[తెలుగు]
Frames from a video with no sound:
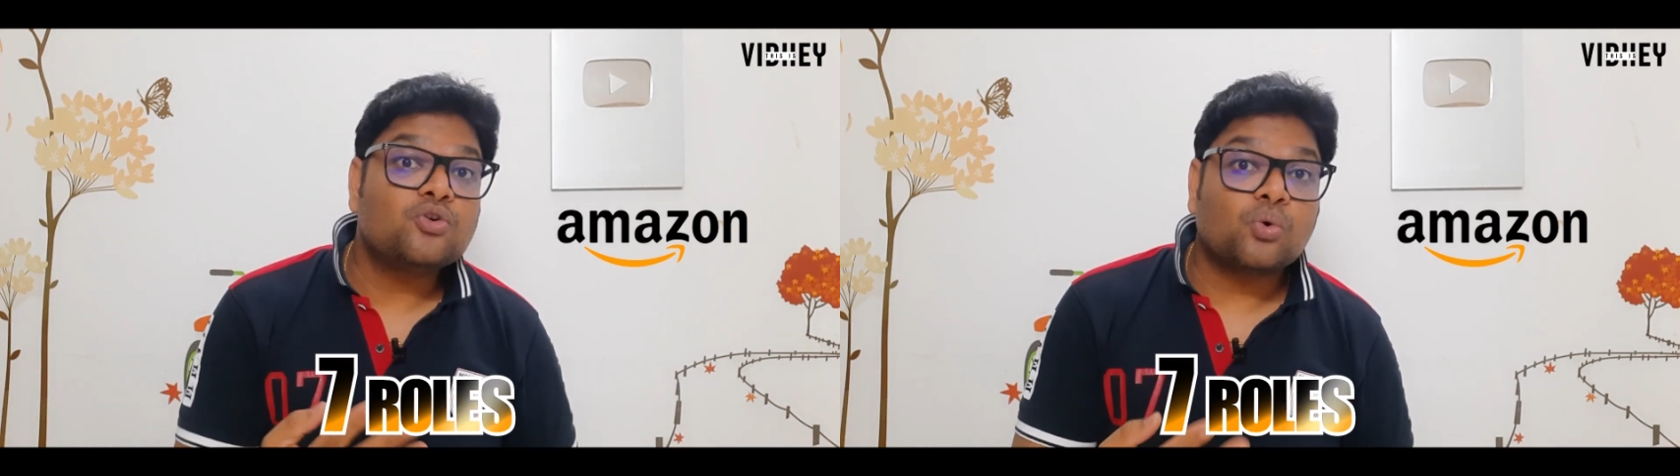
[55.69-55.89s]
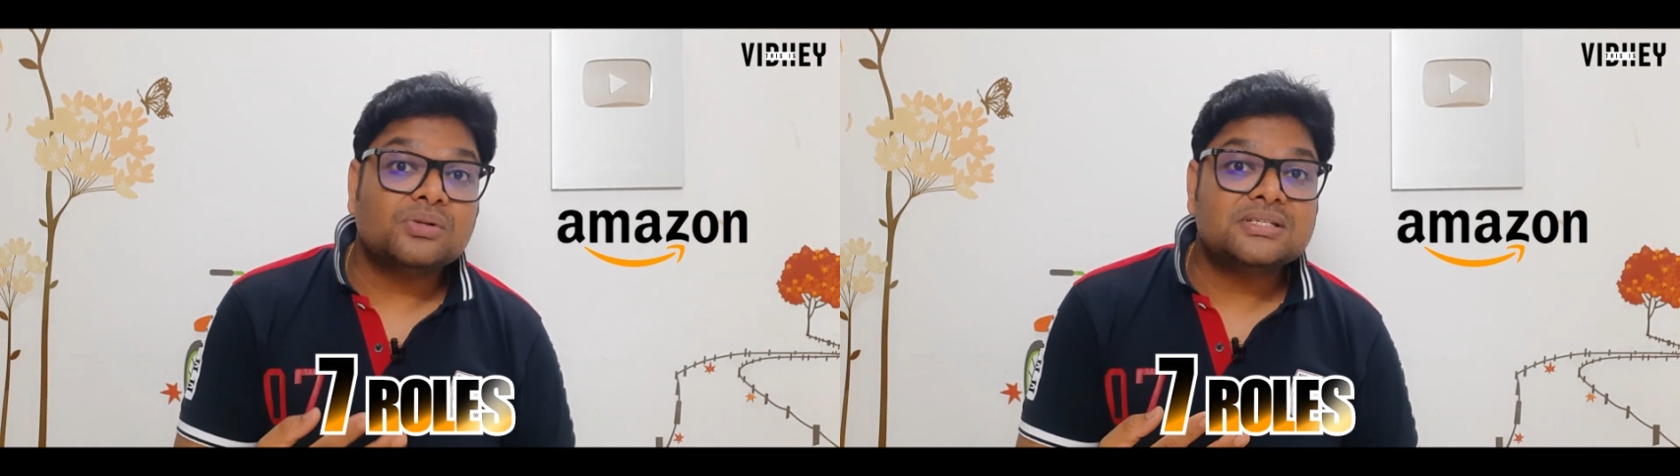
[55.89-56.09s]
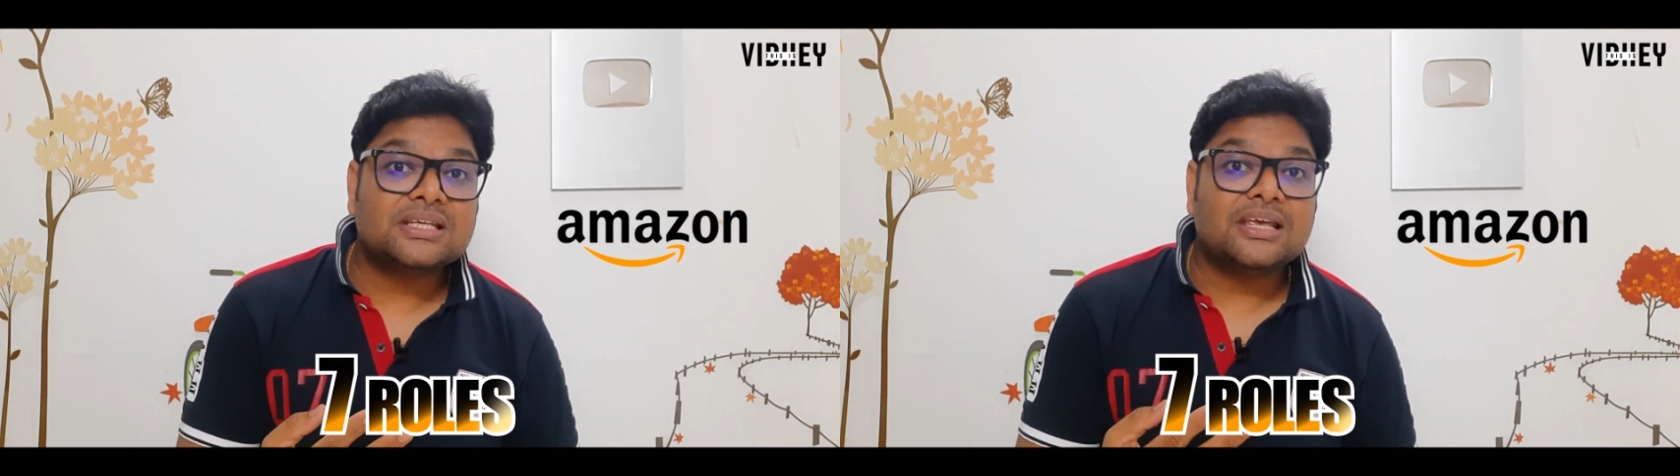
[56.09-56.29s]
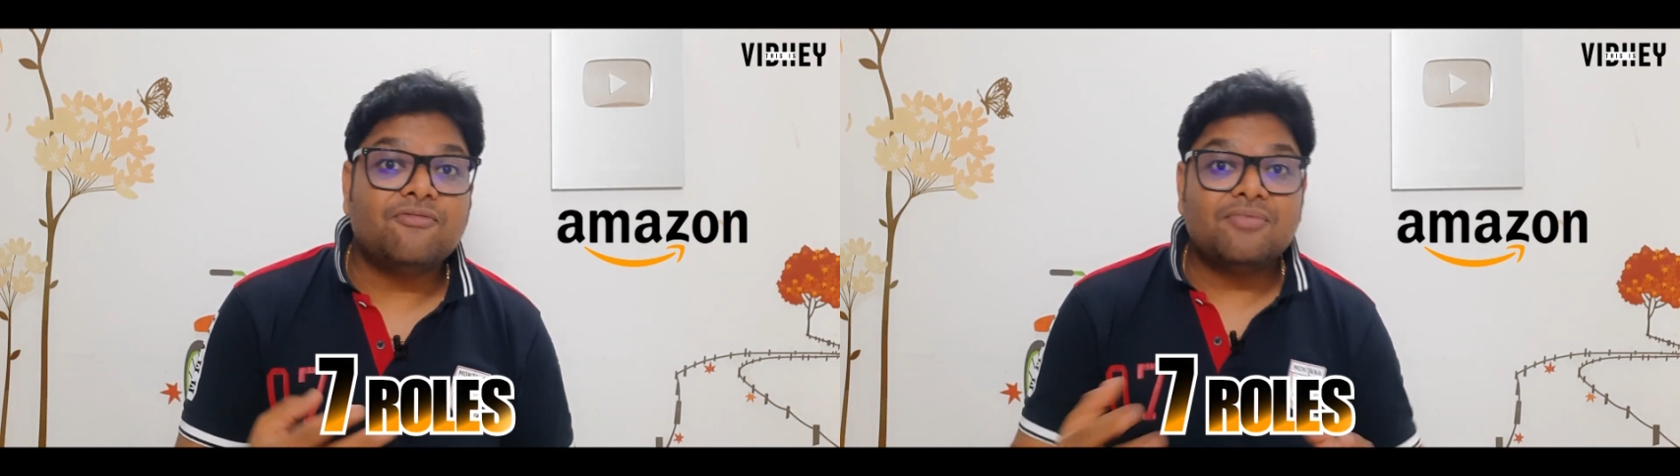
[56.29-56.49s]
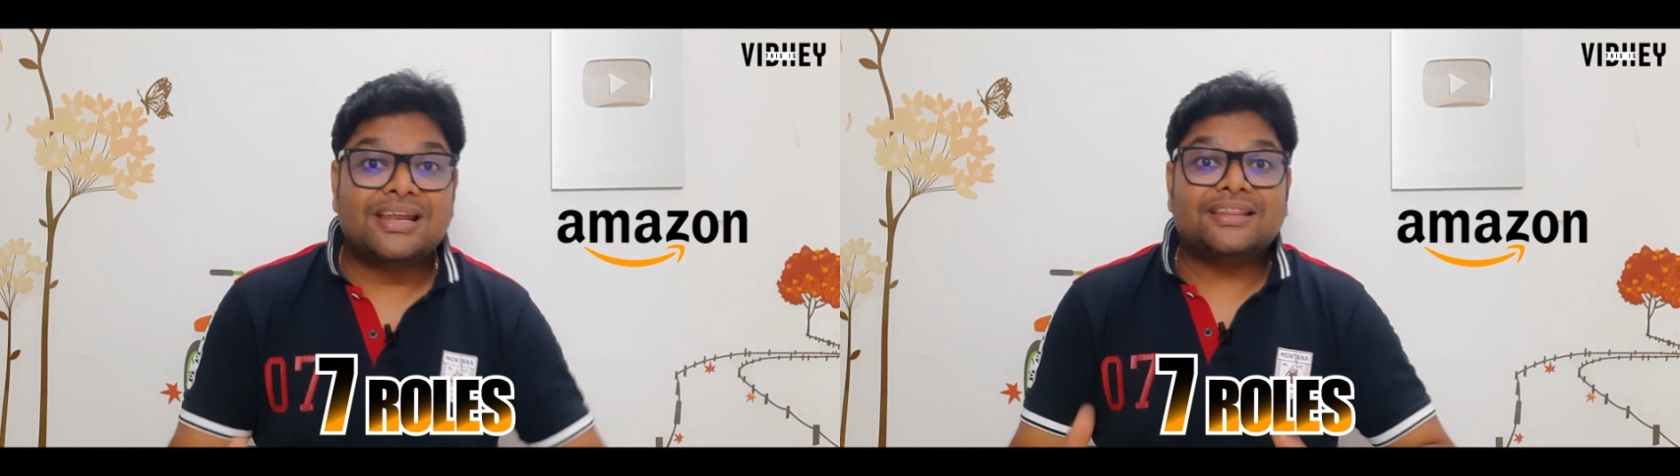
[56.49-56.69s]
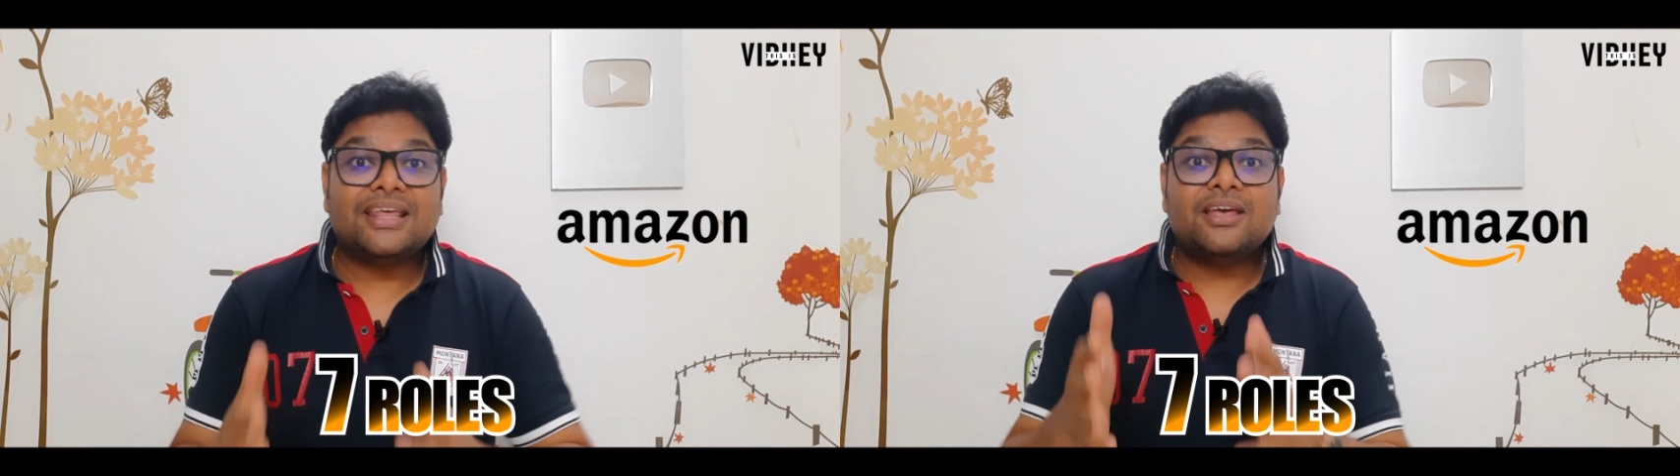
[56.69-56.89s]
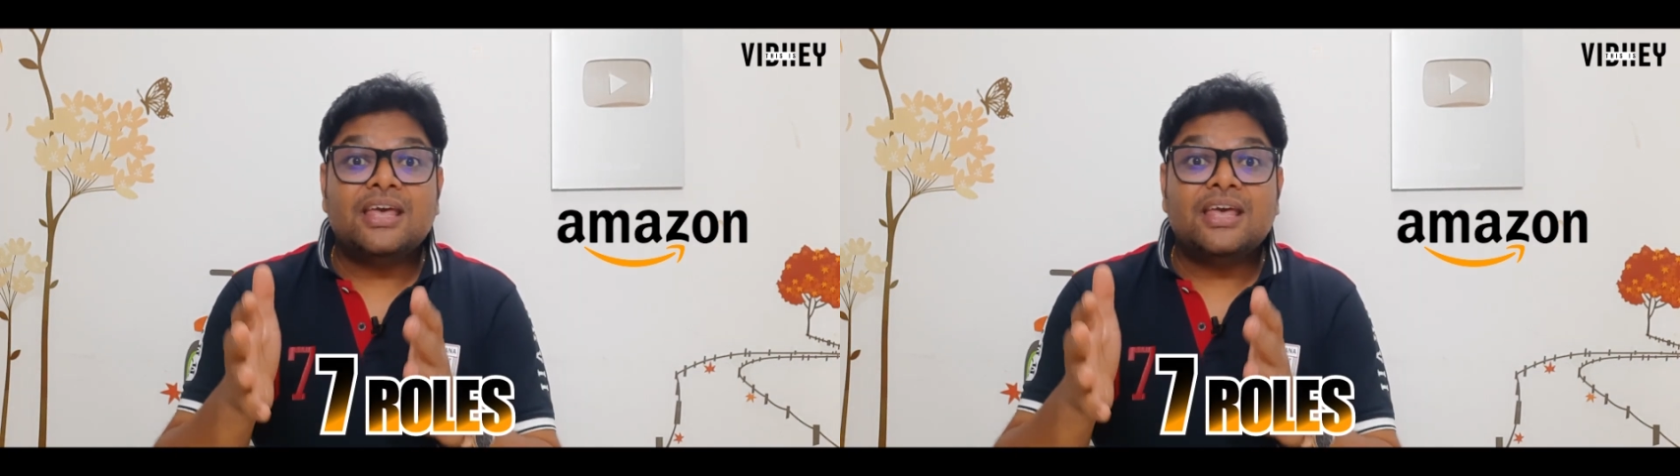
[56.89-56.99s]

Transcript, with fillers: రోల్స్కి మీరైతే